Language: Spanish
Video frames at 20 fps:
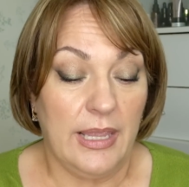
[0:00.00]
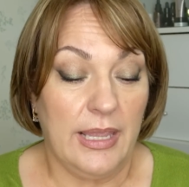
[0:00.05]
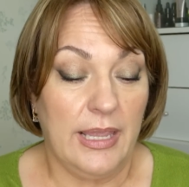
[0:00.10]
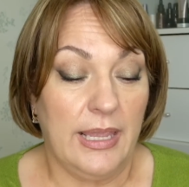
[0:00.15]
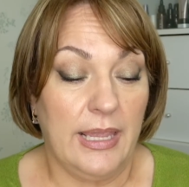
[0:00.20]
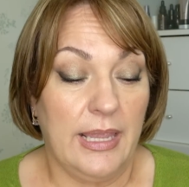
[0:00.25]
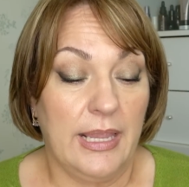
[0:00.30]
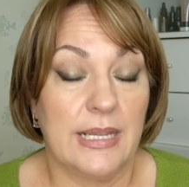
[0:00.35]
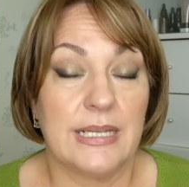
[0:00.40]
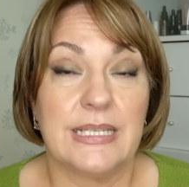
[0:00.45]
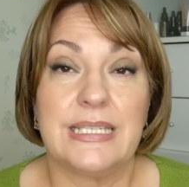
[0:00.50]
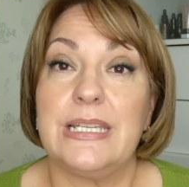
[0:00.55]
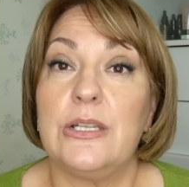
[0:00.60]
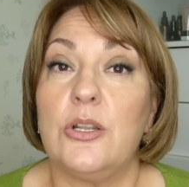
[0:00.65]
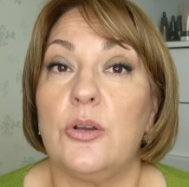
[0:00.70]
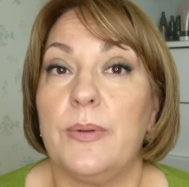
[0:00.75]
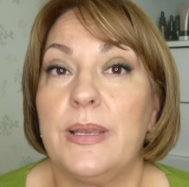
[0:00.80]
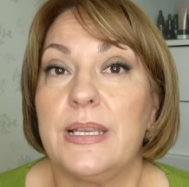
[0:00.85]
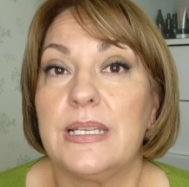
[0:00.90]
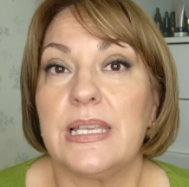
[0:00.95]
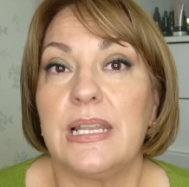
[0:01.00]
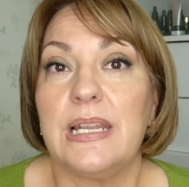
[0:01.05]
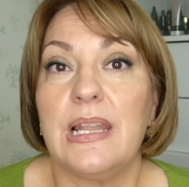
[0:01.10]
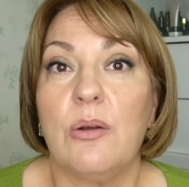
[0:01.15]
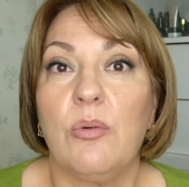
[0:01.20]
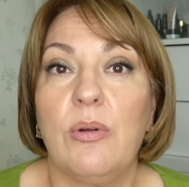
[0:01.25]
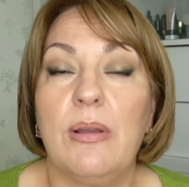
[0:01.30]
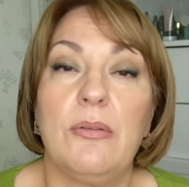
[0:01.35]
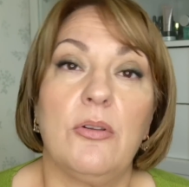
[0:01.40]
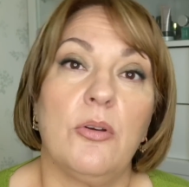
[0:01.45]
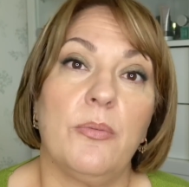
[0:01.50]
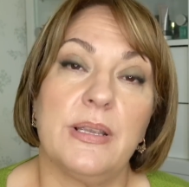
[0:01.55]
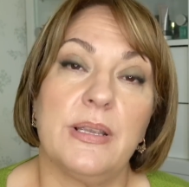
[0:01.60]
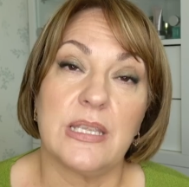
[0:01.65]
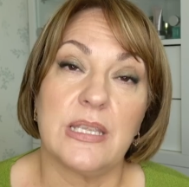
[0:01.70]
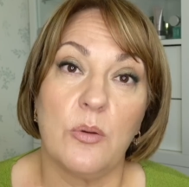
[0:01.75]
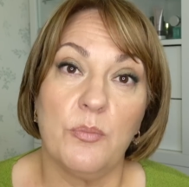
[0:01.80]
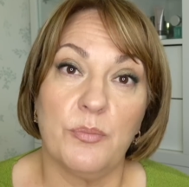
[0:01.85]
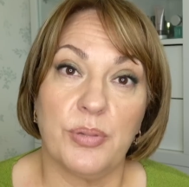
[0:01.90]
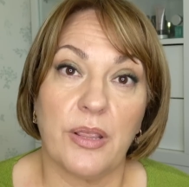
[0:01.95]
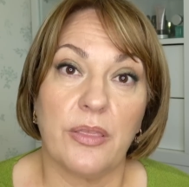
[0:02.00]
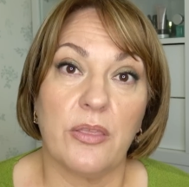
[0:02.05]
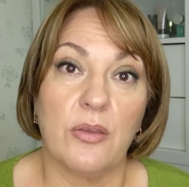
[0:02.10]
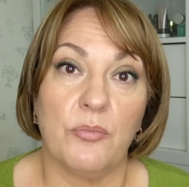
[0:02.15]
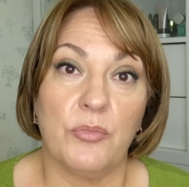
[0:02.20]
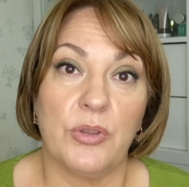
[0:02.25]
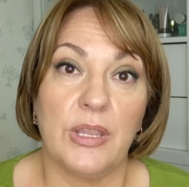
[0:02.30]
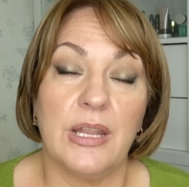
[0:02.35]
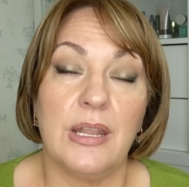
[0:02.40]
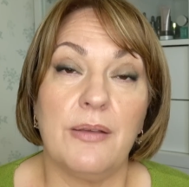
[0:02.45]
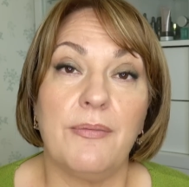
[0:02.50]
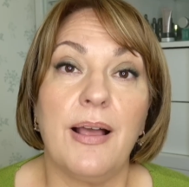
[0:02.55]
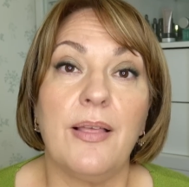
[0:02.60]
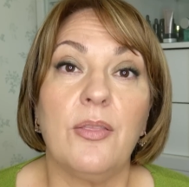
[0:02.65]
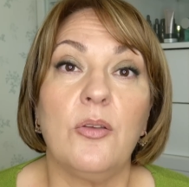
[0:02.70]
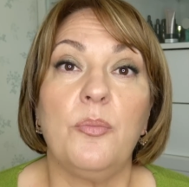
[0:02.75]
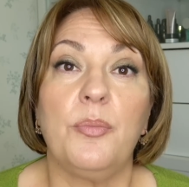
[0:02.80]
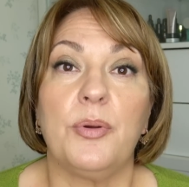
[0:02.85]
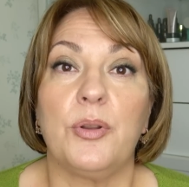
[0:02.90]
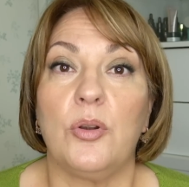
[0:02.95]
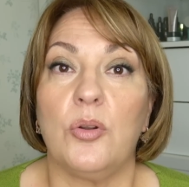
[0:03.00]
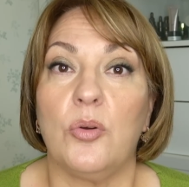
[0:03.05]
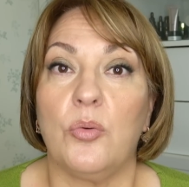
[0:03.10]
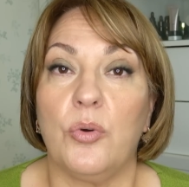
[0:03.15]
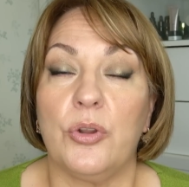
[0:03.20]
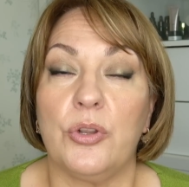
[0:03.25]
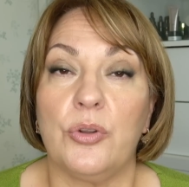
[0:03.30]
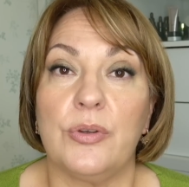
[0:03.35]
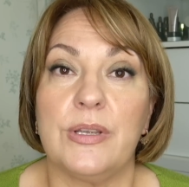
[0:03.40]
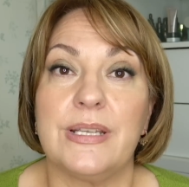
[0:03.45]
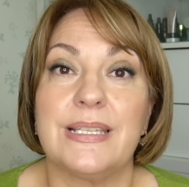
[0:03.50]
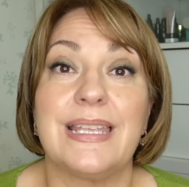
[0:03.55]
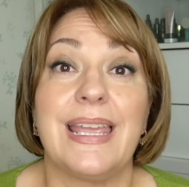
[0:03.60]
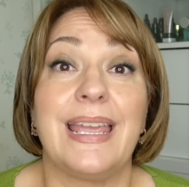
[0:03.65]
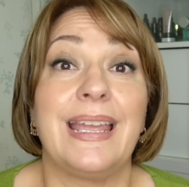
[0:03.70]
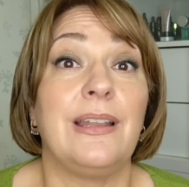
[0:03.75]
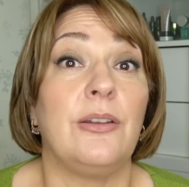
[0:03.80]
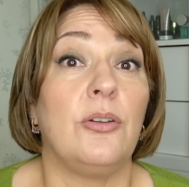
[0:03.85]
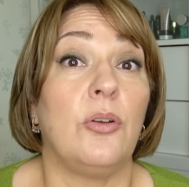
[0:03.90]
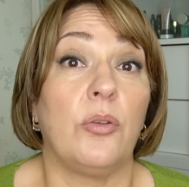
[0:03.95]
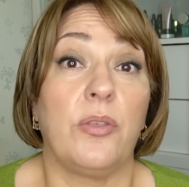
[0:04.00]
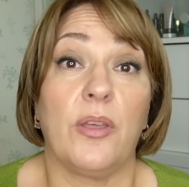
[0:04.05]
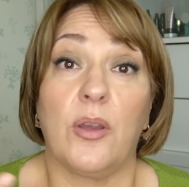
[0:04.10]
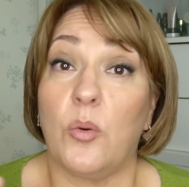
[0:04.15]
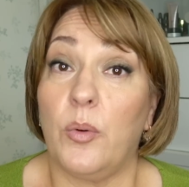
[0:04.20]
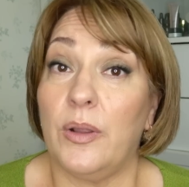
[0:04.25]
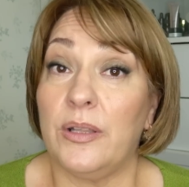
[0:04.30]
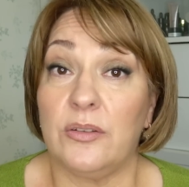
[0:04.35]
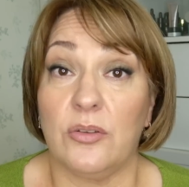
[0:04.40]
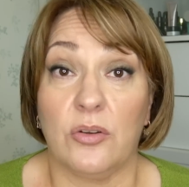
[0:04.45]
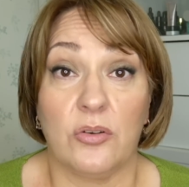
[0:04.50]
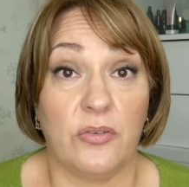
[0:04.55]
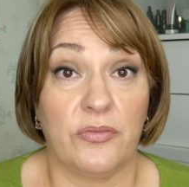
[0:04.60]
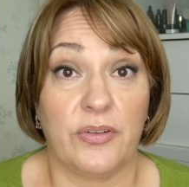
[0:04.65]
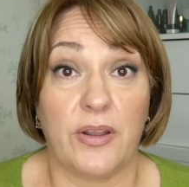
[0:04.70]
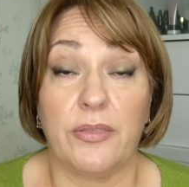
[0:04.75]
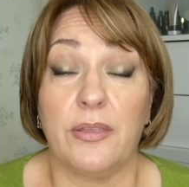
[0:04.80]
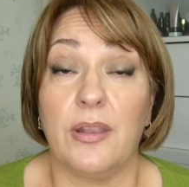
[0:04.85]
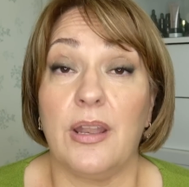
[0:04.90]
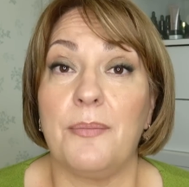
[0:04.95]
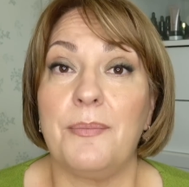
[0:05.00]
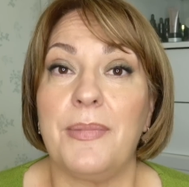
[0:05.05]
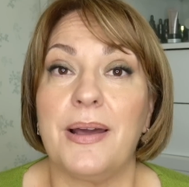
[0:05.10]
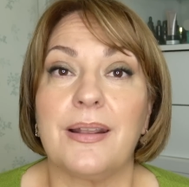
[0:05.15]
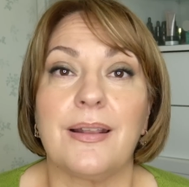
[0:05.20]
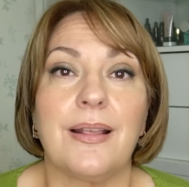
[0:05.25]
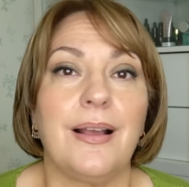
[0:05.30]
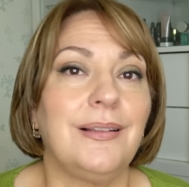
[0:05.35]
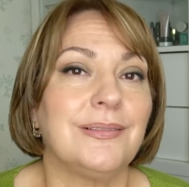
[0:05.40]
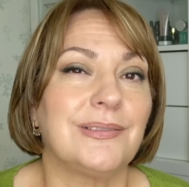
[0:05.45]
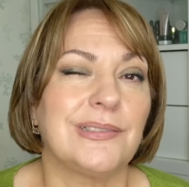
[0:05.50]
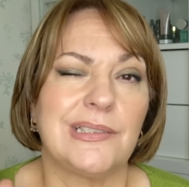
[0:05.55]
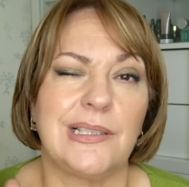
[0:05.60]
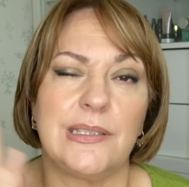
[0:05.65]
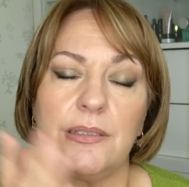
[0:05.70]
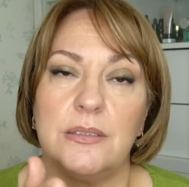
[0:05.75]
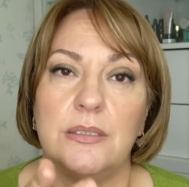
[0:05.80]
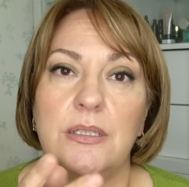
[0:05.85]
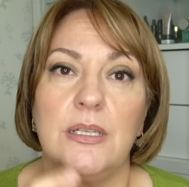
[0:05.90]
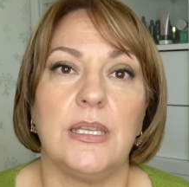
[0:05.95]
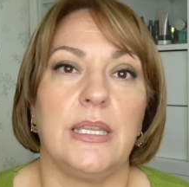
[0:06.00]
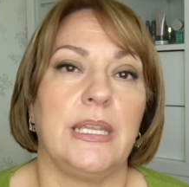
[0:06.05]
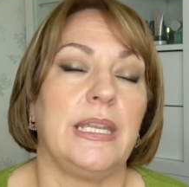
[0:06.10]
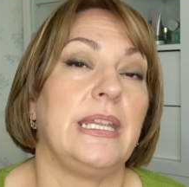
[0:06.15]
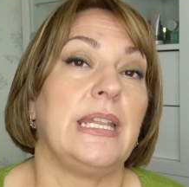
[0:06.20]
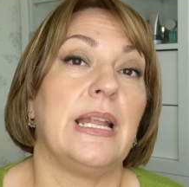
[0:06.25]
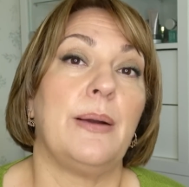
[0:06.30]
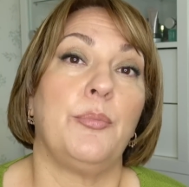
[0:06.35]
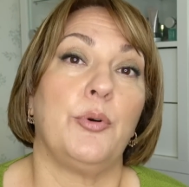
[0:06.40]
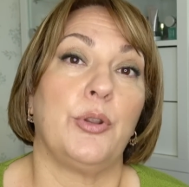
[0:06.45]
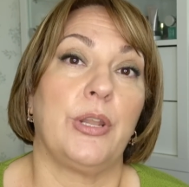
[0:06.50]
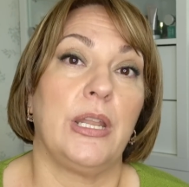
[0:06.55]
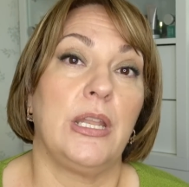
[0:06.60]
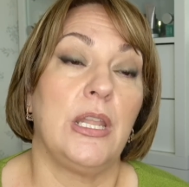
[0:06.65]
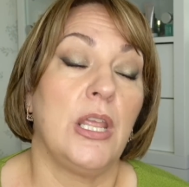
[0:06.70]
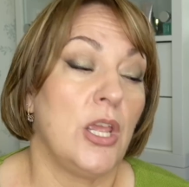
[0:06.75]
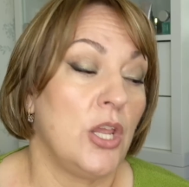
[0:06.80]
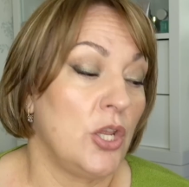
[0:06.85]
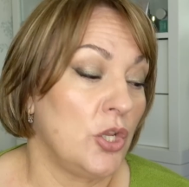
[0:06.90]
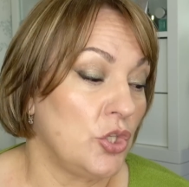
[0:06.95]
Eh, si lo veis en la web lo a un precio muy elevado, pero lo bueno es en los descuentos que ofrece la marca Irá por él.